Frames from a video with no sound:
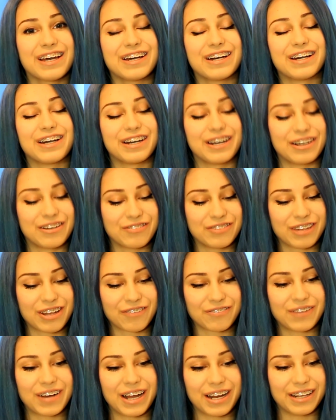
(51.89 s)
э,
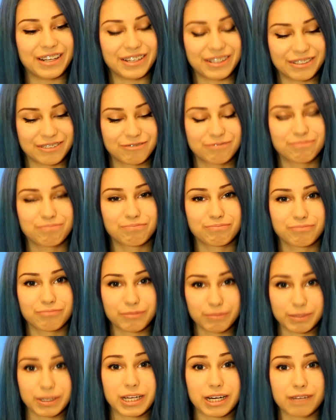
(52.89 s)
нормально
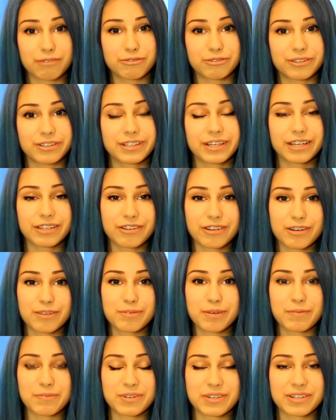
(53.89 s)
микрофон, который
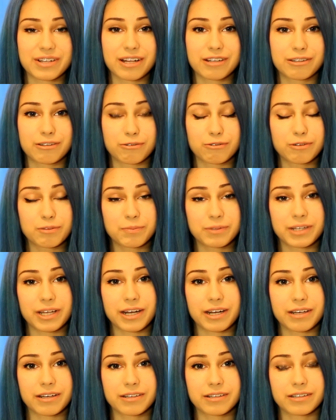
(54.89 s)
мне прислал друг,
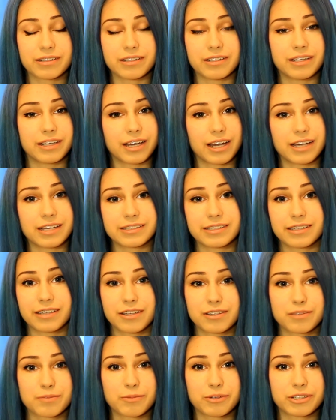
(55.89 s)
подарил. Илья, если
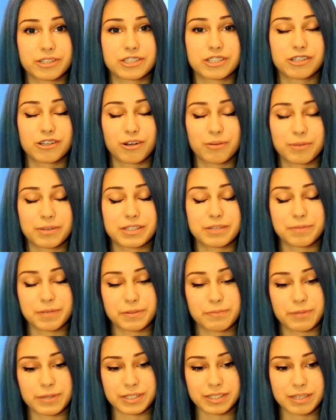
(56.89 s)
ты это смотришь, огромное
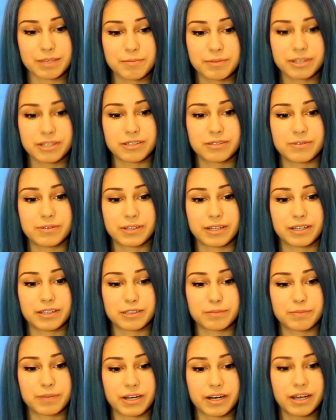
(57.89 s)
тебе спасибо. Действительно,
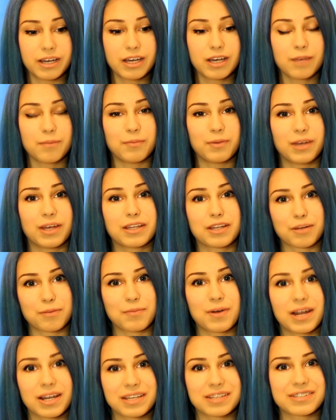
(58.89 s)
теперь меня
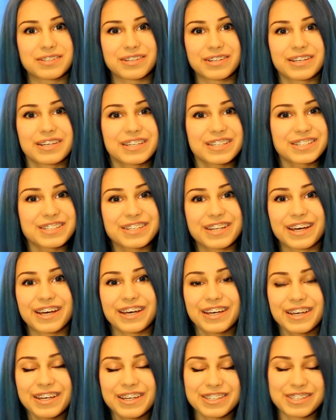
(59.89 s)
нормально слышно.
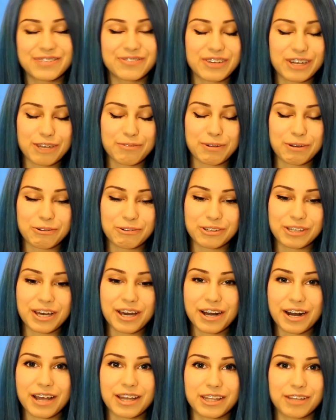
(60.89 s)
Теперь я могу не
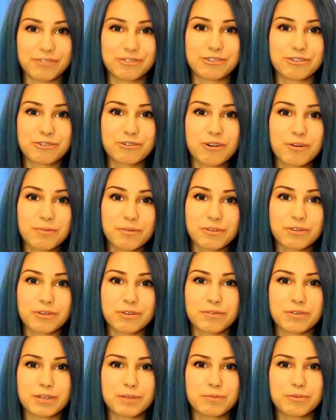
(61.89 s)
орать на всю комнату,
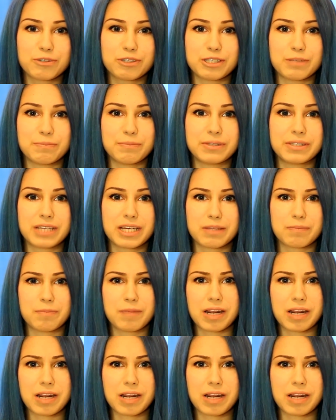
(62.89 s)
и вы не будете писать